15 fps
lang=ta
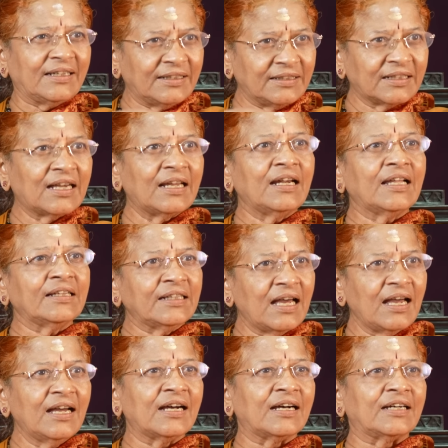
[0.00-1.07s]
இதுக்கெல்லாம்
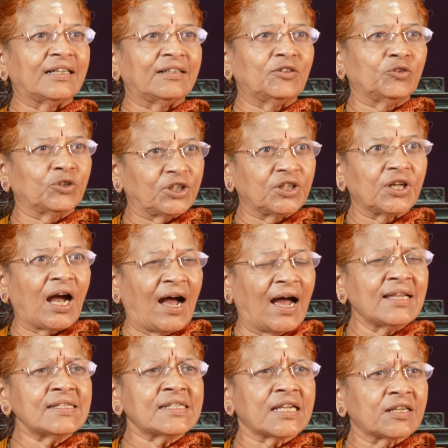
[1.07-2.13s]
தான் ஒரு
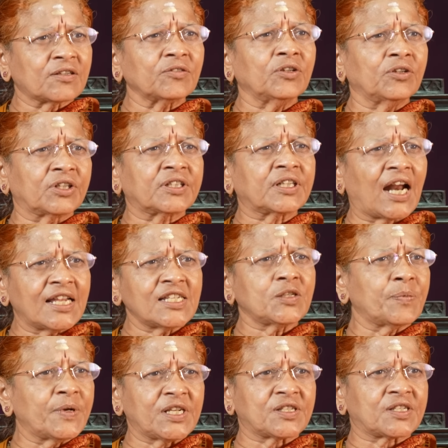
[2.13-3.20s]
ஆன்சர் ஒரு
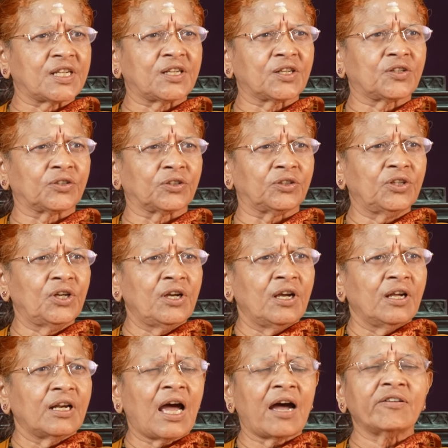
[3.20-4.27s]
டிரான்ஸ்பரன்சி இருக்கணும்
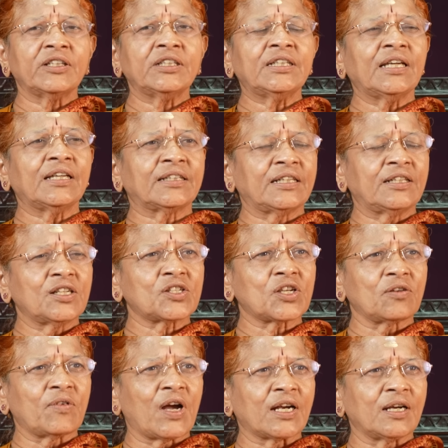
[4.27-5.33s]
நான் வந்து அது என்ன
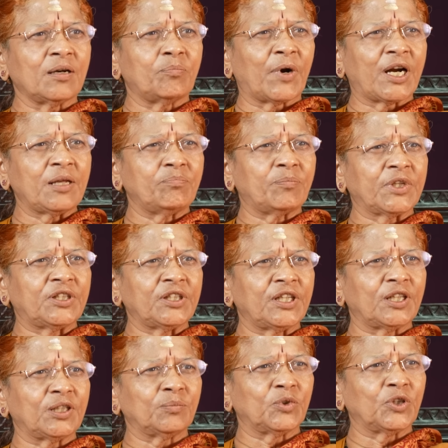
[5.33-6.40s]
சொல்லுவாங்க படிப்பது
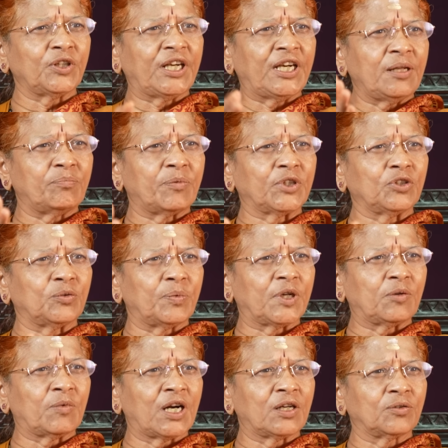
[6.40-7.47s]
என்னமோ இடிப்பது
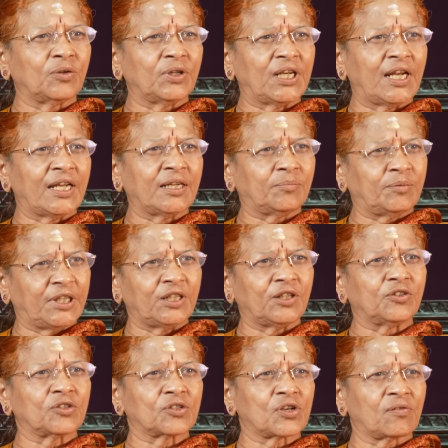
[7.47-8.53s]
பெருமாள் கோயிலை
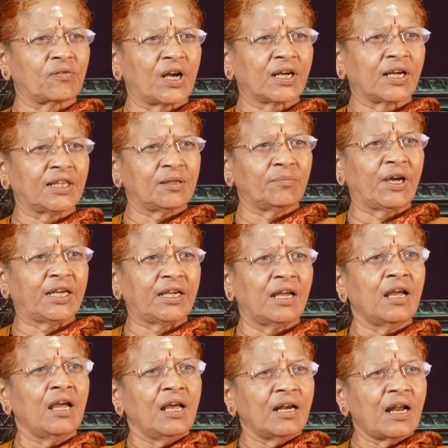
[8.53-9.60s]
அப்படின்னு ஏதோ சொல்லுவாங்க அந்த மாதிரி
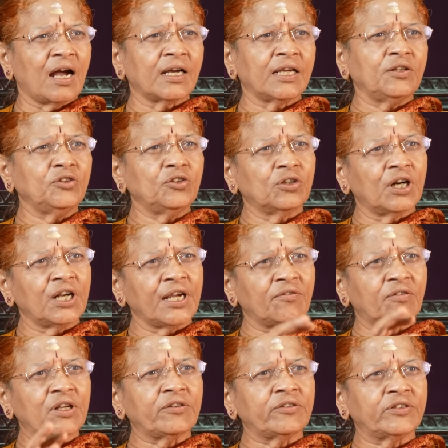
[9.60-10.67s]
நாங்கள் இந்துக்களை
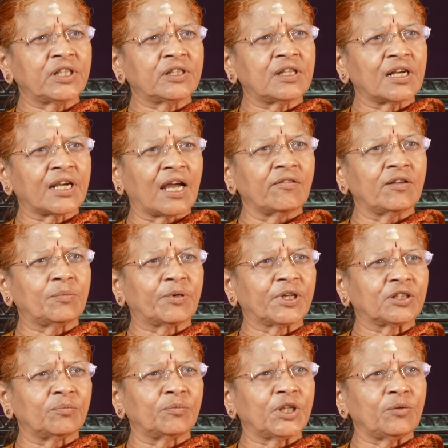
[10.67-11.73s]
எவ்வளோ விதத்தில்
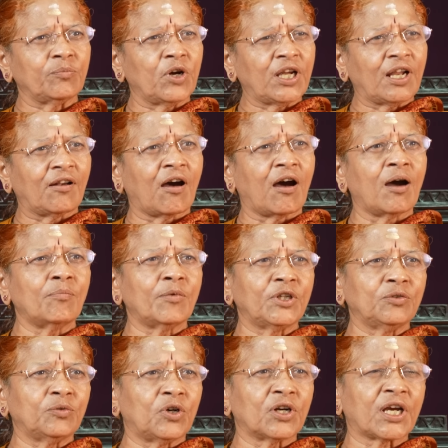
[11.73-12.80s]
கேவலப்படுத்த முடியுமோ எல்லாம்
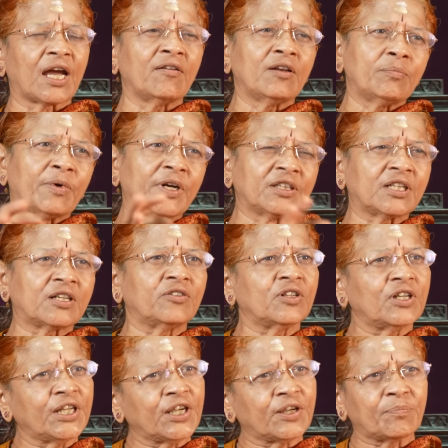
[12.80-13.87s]
பண்ணுவோம்
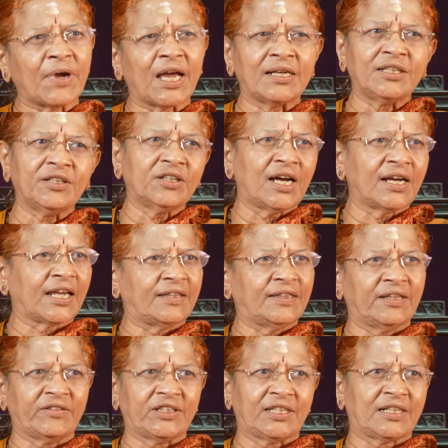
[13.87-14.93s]
கேவலப்படுத்துகிறவங்களுக்கு மேலேயும் நாங்கள்
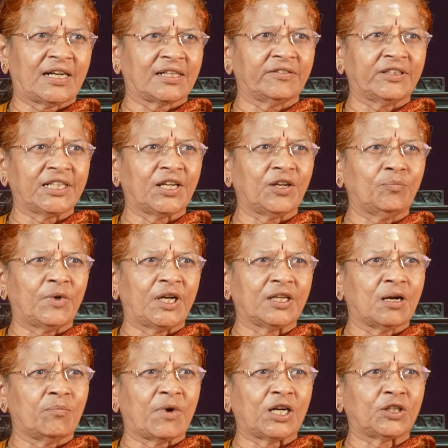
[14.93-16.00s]
எந்த வித நடவடிக்கையும்
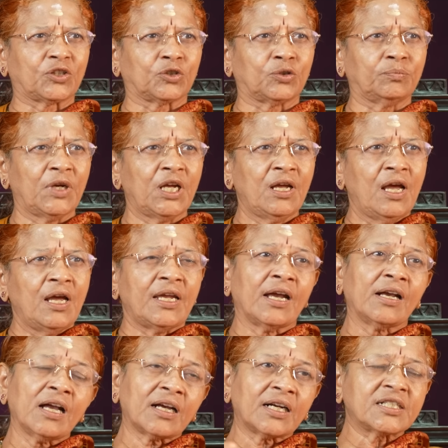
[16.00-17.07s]
எடுக்க மாட்டோம்
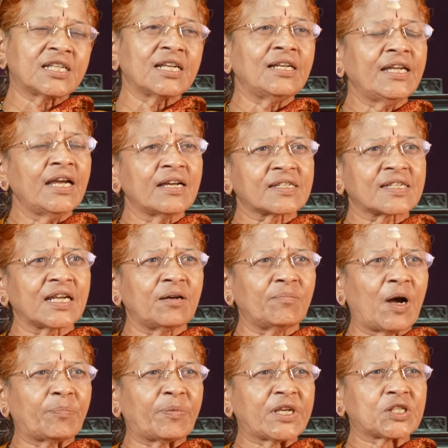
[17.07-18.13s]
எங்கள் கட்சியிலேயே
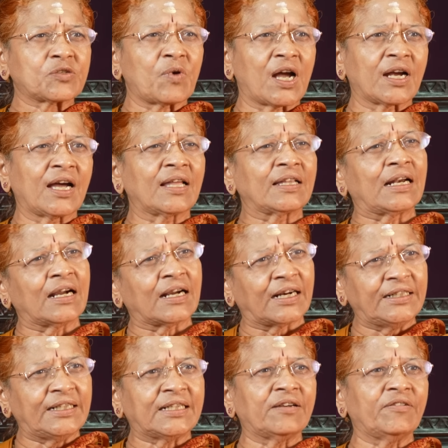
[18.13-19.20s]
அசிங்கமாக பேசுவாங்க அதெல்லாம்
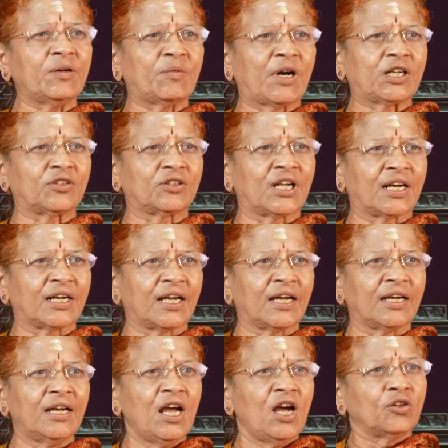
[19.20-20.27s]
கண்டுக்கவே மாட்டோம்
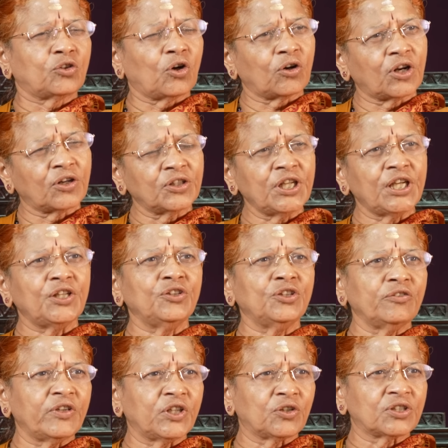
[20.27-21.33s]
நாங்கள் தொடர்ந்து
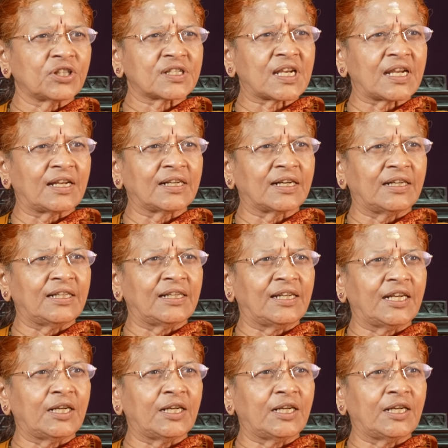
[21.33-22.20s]
இந்து விரோத செயல்களில்